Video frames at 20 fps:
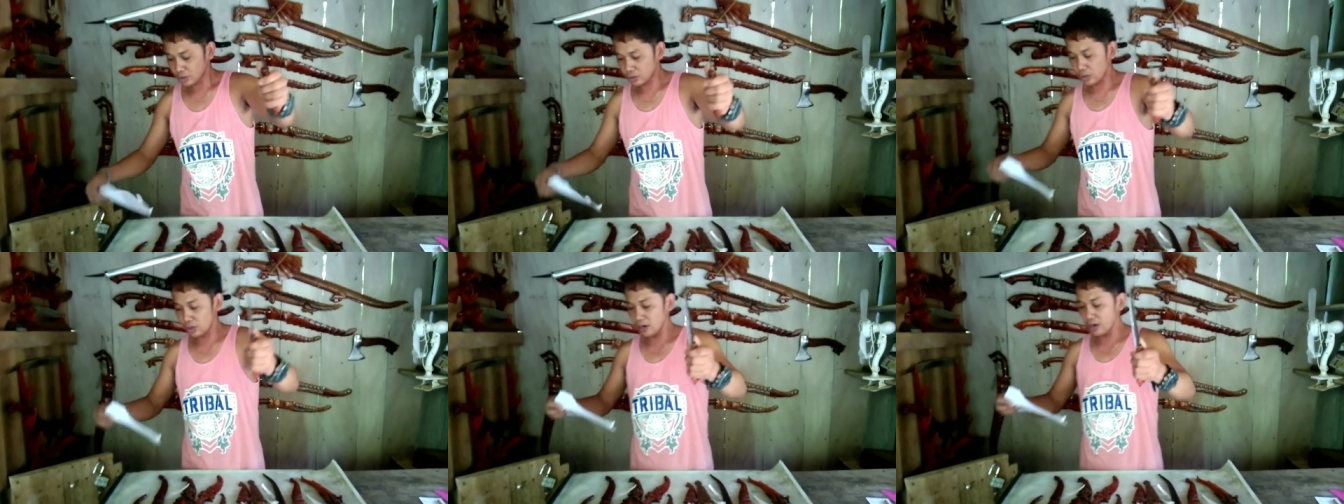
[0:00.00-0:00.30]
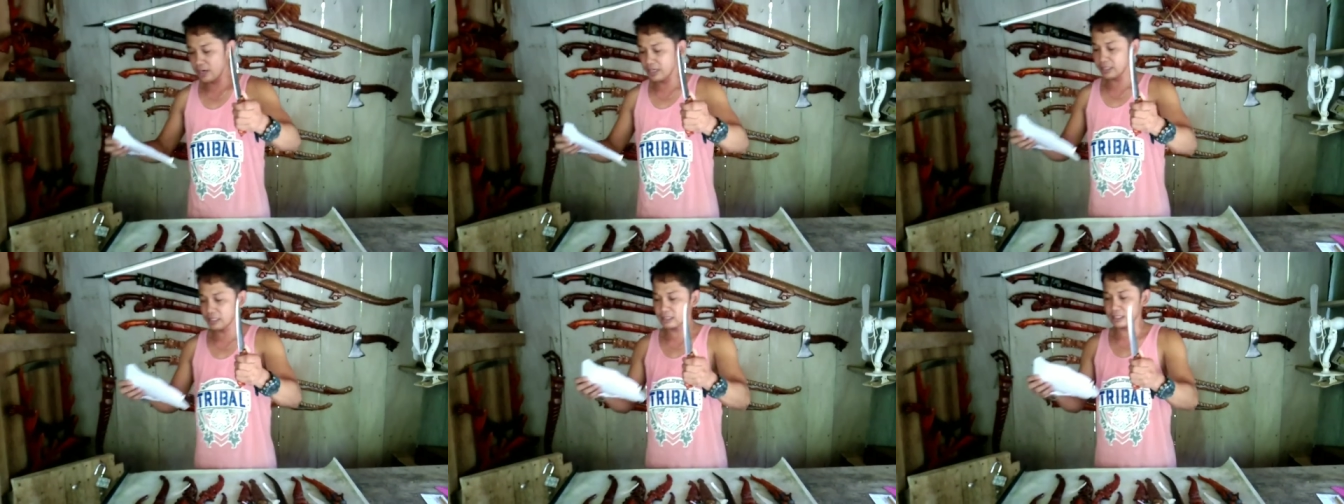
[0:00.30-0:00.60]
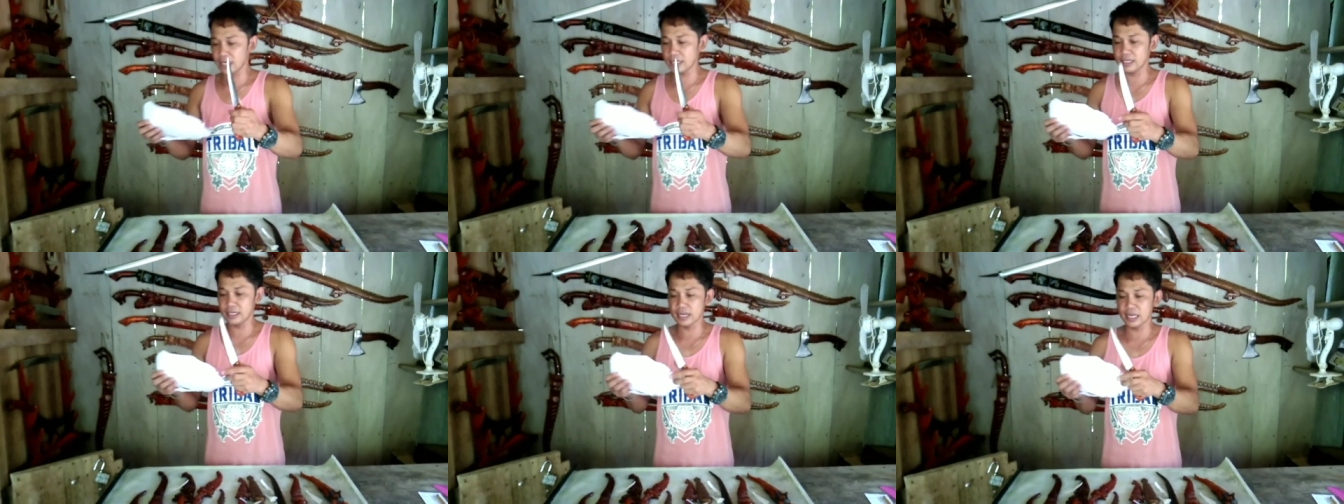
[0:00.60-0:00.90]
So,
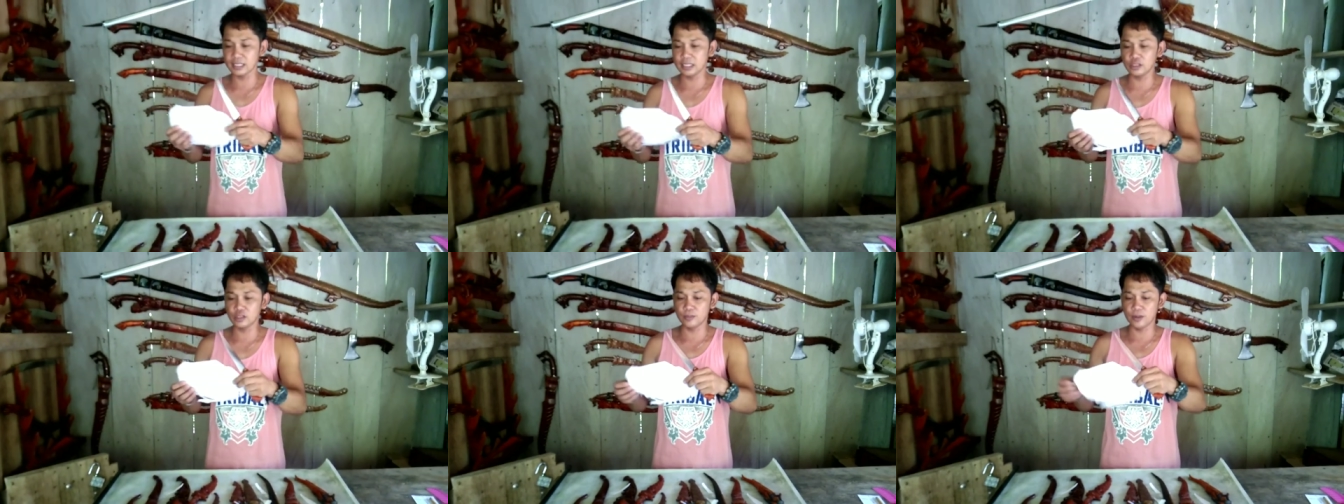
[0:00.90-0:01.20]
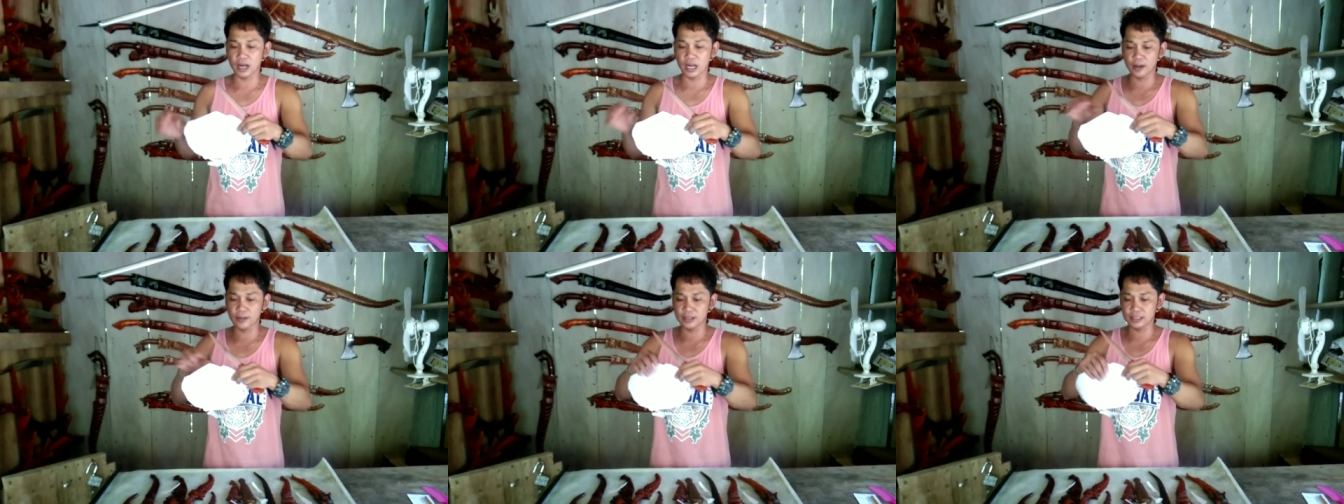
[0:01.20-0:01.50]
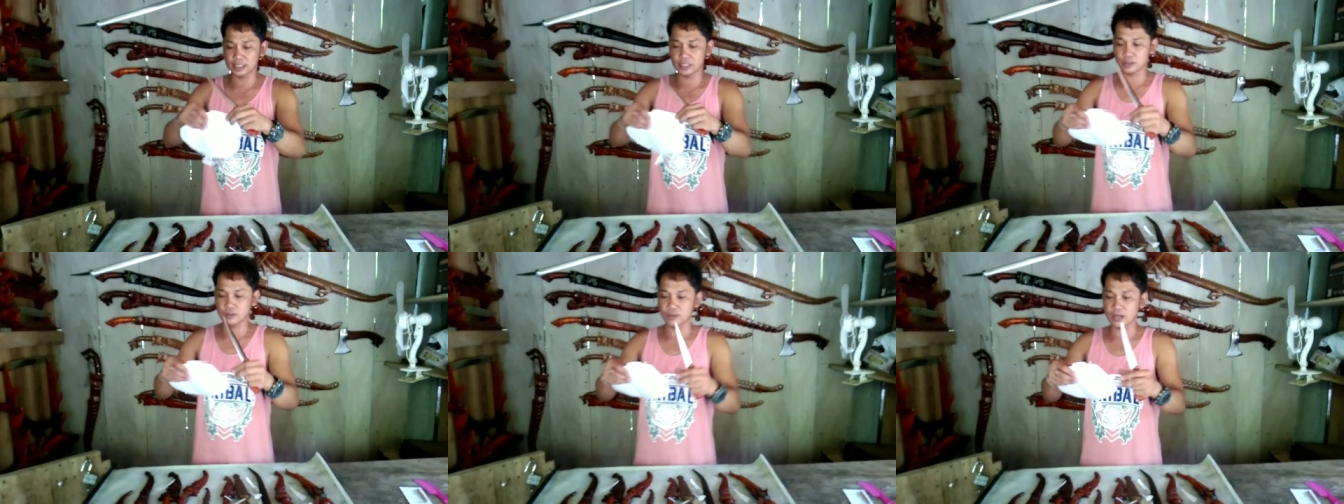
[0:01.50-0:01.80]
itatry din natin ito mga
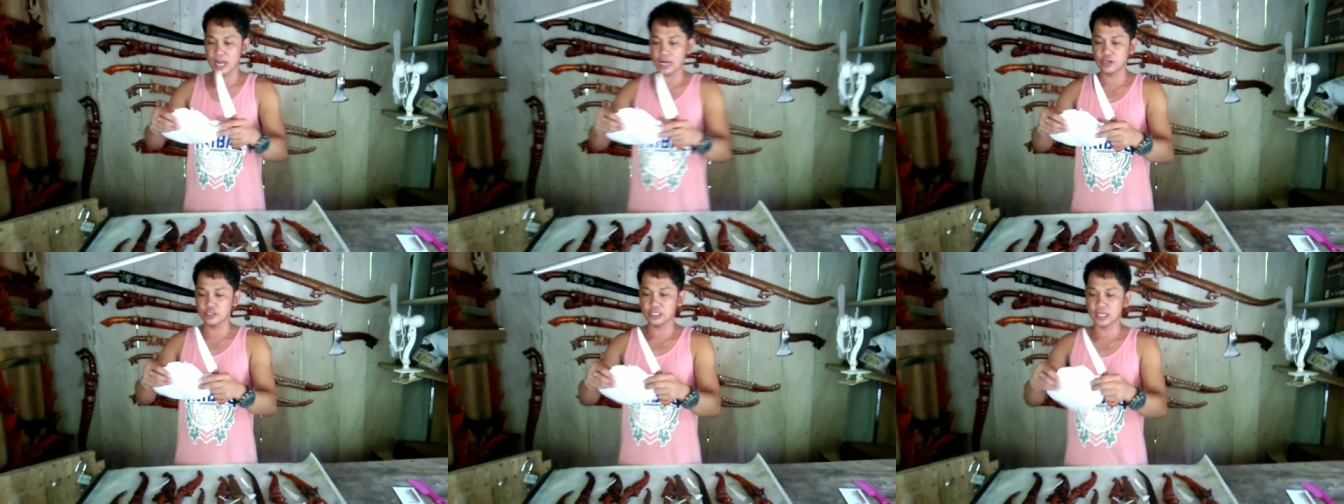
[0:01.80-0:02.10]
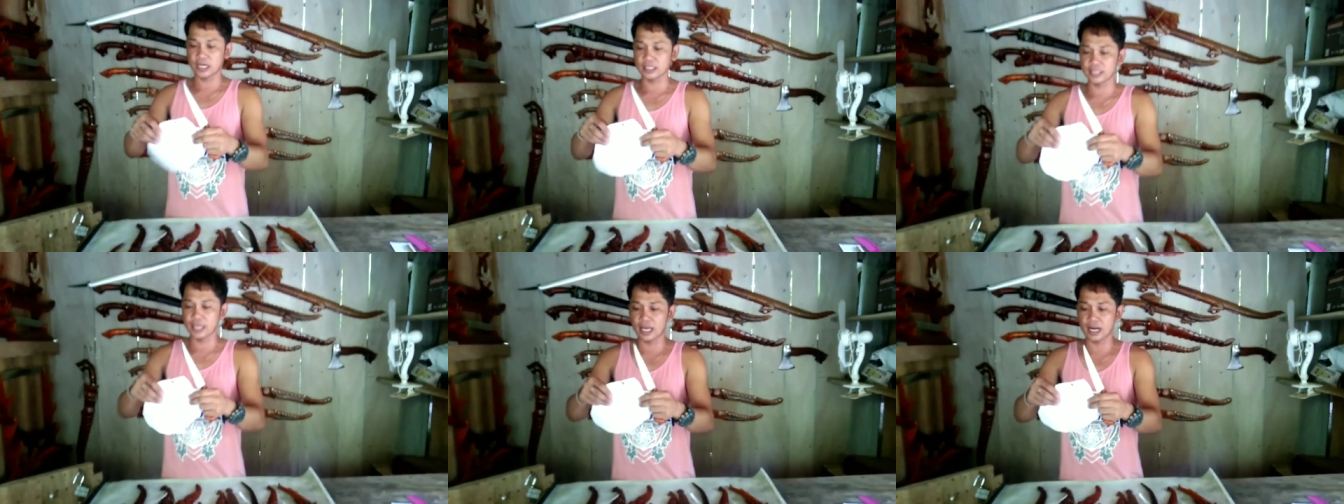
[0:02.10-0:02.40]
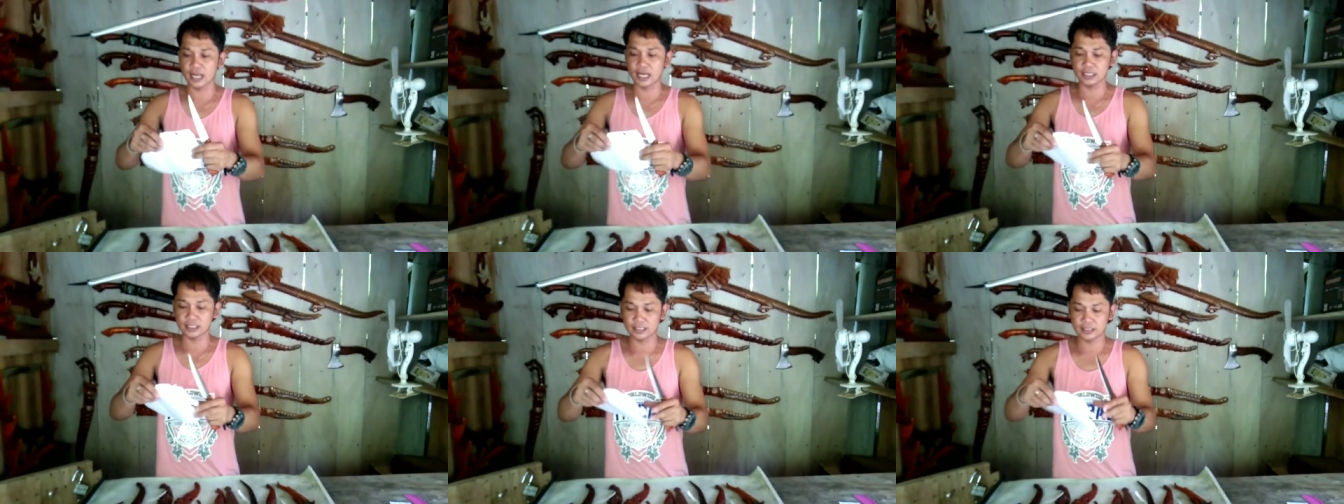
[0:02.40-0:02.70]
kamaster kung gaano siya
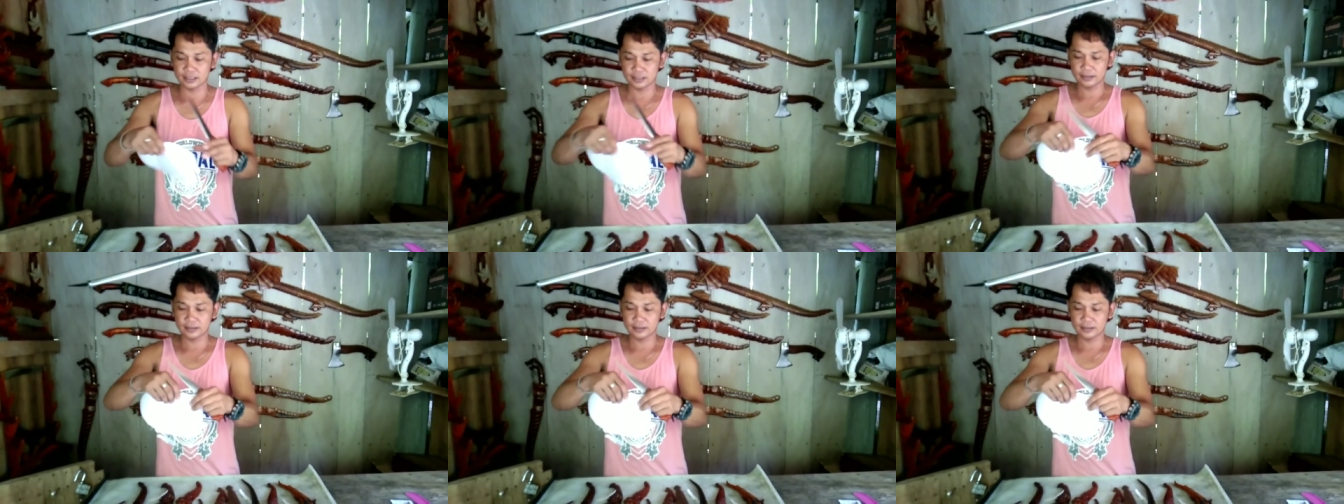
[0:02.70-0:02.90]
katalas.